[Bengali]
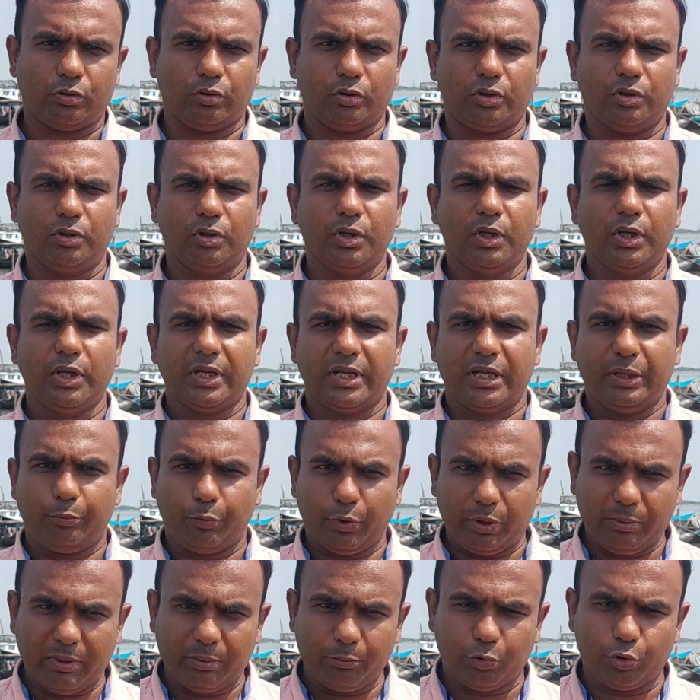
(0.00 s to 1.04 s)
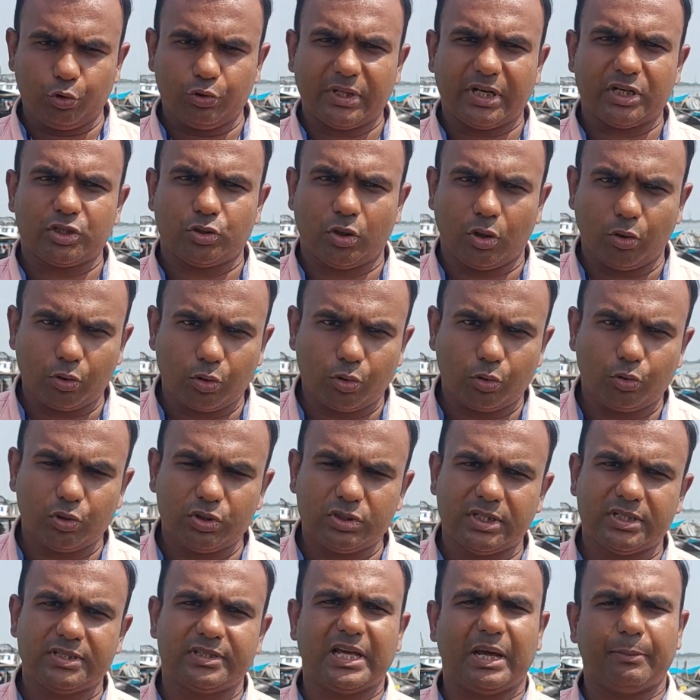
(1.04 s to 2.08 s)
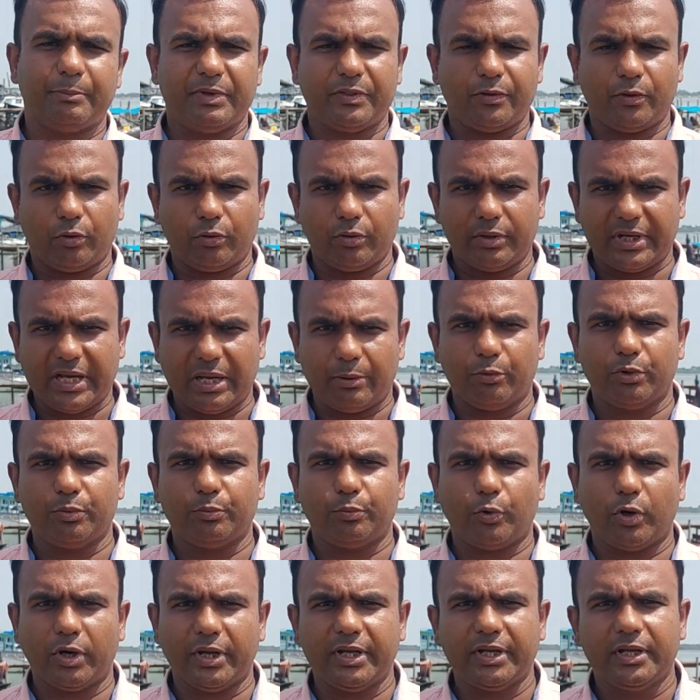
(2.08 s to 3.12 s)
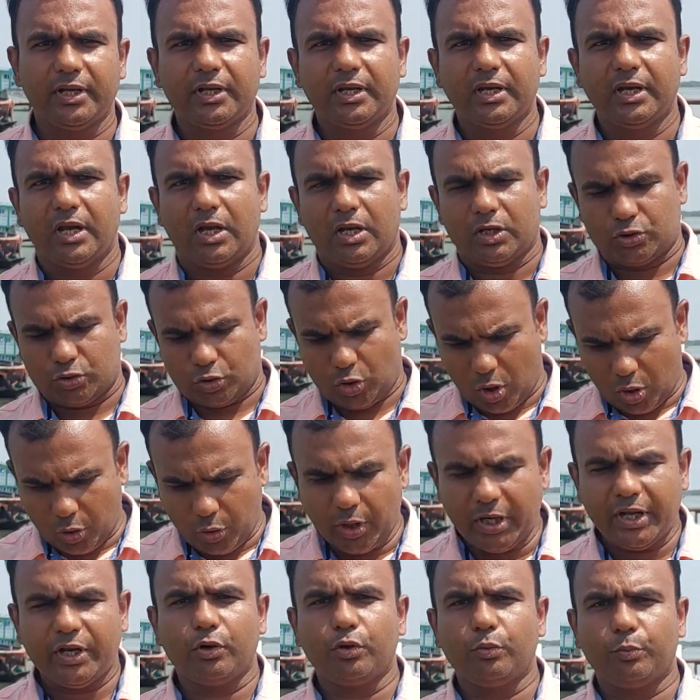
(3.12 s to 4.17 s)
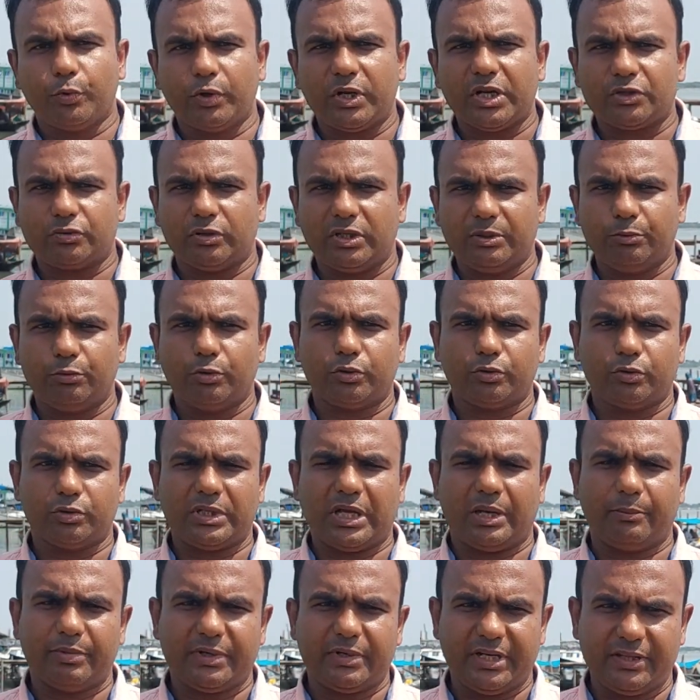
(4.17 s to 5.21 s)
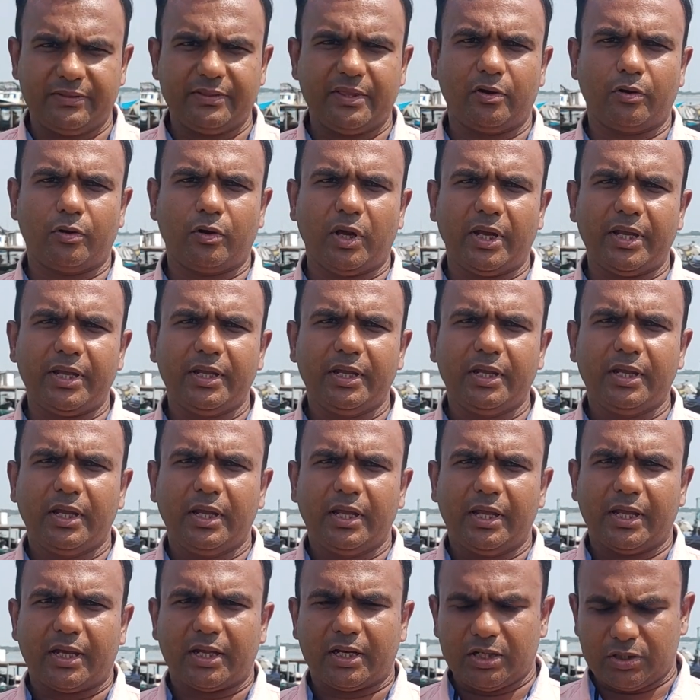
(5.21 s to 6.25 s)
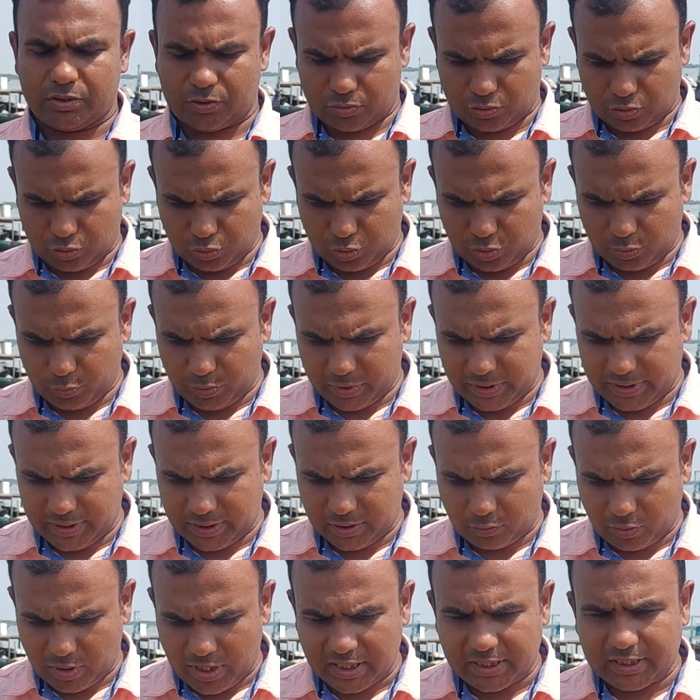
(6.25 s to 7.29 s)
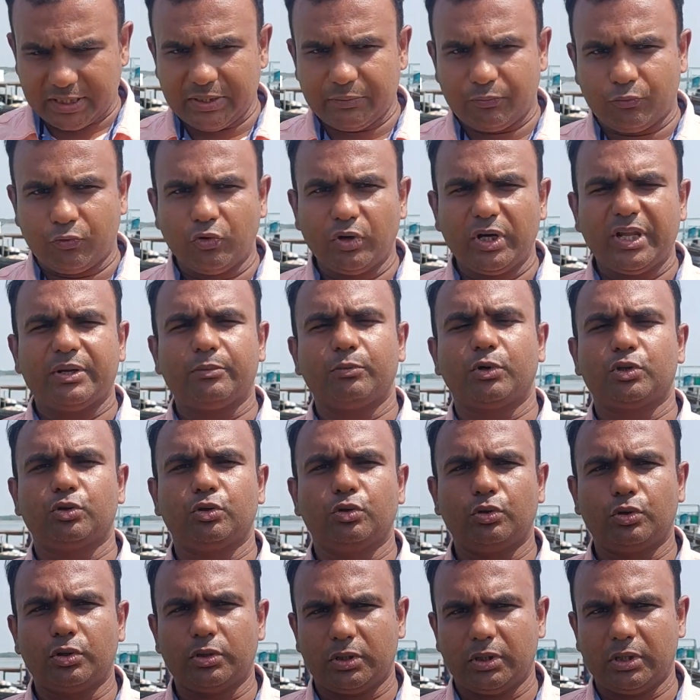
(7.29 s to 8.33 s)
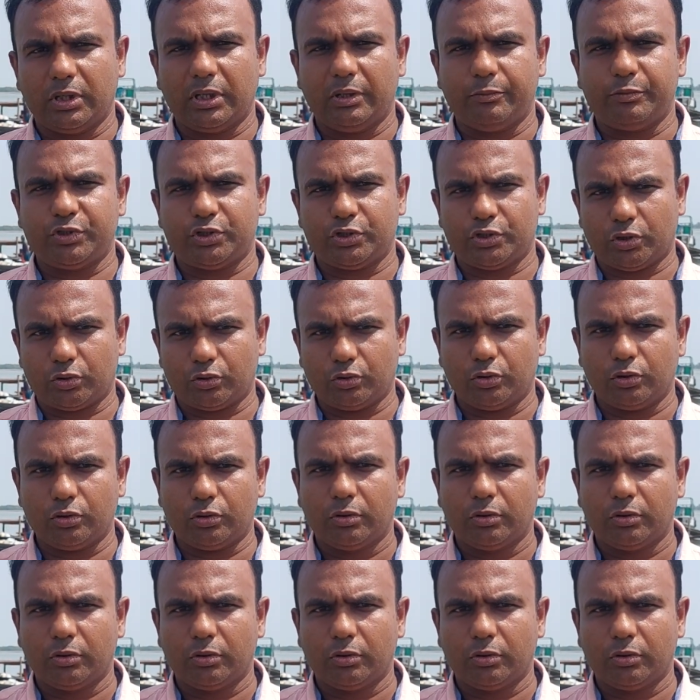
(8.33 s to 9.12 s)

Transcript: তখন কি পরিমাণ মধু তারা সংগ্রহ করছেন দামটি তখন কেমন পড়ে সংগ্রহের উপরে আসলে মূলত দামটি নির্ধারণ হয় এখানে সুন্দরবনে কয়েকটি ফুলের মধুর বিশেষত